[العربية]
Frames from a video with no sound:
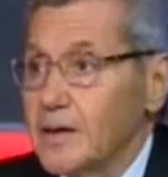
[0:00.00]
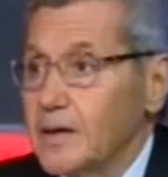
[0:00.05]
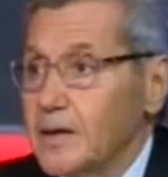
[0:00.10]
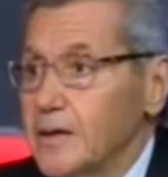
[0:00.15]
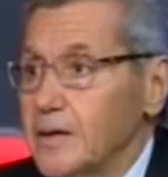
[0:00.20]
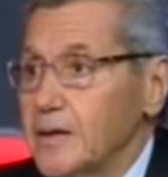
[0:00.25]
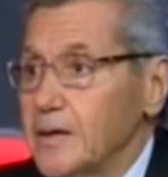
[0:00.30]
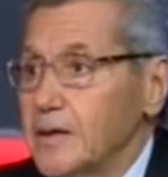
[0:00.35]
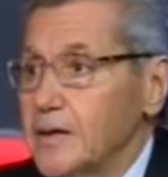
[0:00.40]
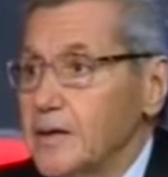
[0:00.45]

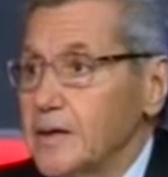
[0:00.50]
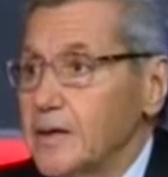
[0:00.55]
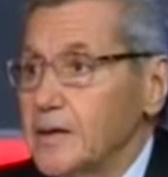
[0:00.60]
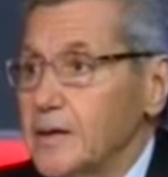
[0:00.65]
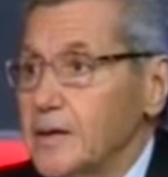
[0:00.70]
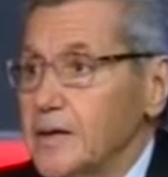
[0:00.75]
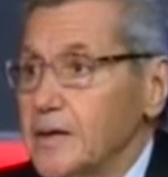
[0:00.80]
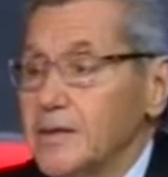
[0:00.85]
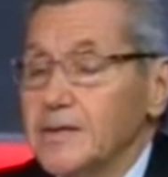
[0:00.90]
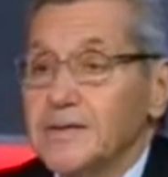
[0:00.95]
آه
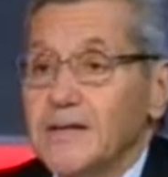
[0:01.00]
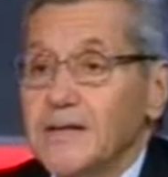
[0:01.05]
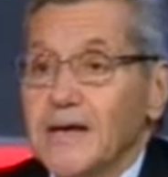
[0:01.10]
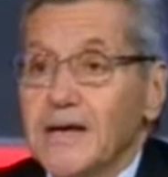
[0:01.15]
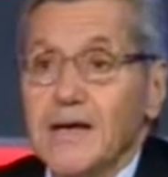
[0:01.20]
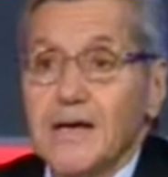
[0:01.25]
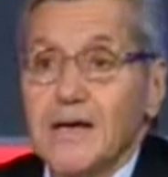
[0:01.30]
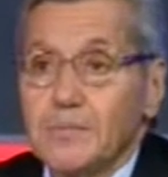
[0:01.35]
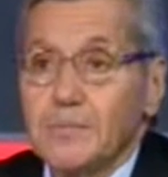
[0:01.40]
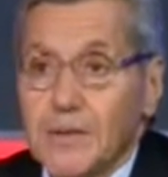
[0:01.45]

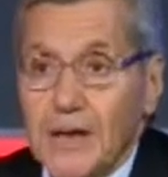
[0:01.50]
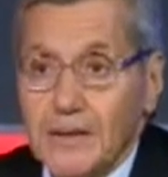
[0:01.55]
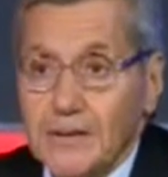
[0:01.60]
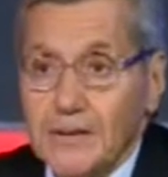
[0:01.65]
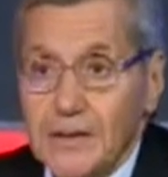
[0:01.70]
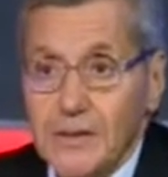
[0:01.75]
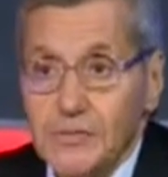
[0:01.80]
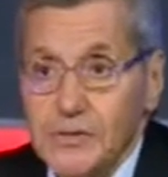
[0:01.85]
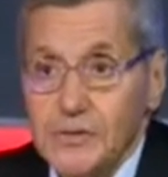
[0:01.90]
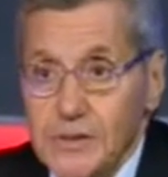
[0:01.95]
الإنتاجية
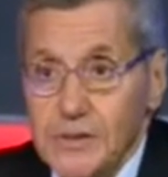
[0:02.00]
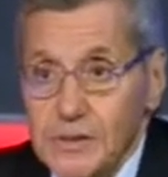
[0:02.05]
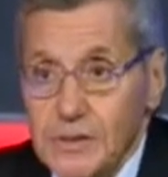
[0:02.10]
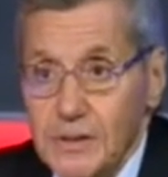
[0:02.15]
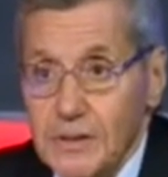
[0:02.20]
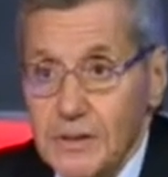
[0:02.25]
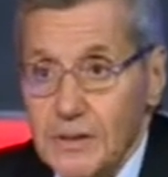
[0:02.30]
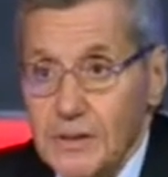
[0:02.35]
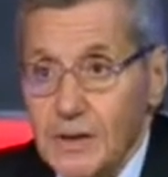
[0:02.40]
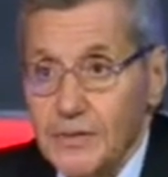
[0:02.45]
بتاعت نفس
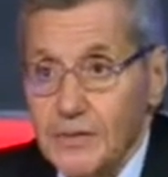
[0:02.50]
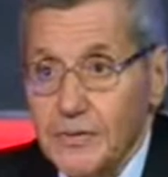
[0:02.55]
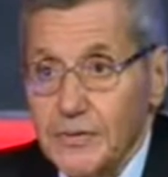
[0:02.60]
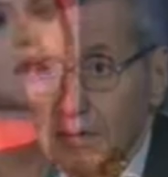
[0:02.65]
خسارة